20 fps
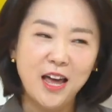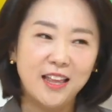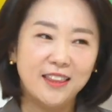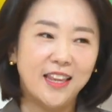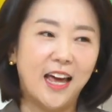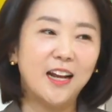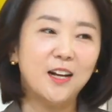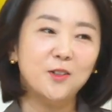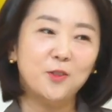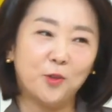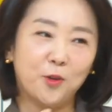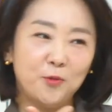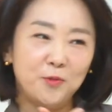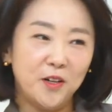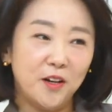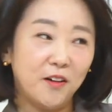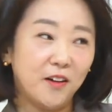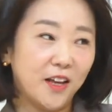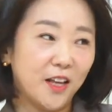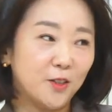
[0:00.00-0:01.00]
나를 조금
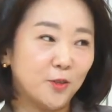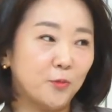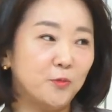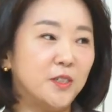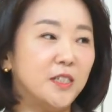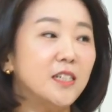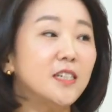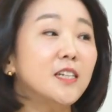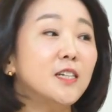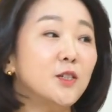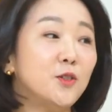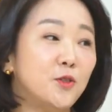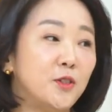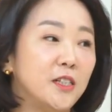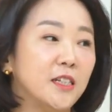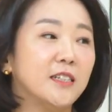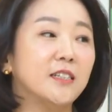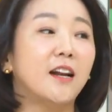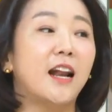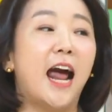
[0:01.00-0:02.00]
이렇게 좀 지킬 수
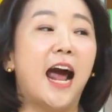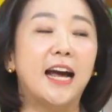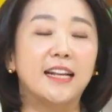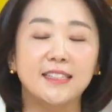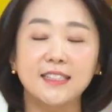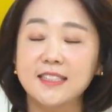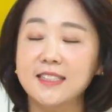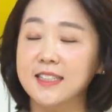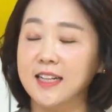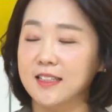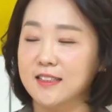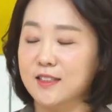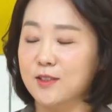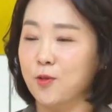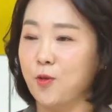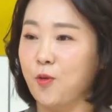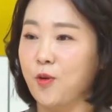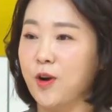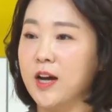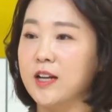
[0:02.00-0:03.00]
있는 그런 맞아. 아지트 같은 음.
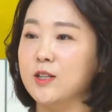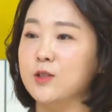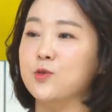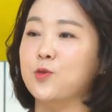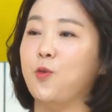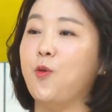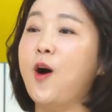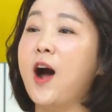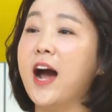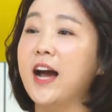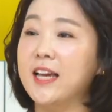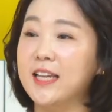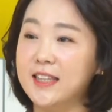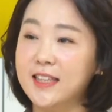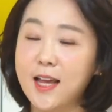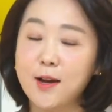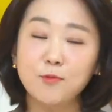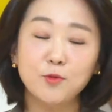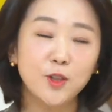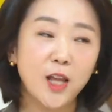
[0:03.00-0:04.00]
공간을 좋아하기
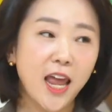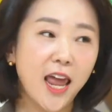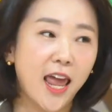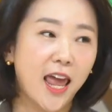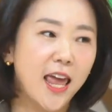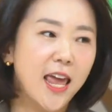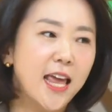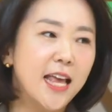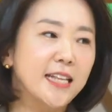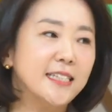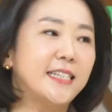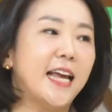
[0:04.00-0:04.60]
때문에 네.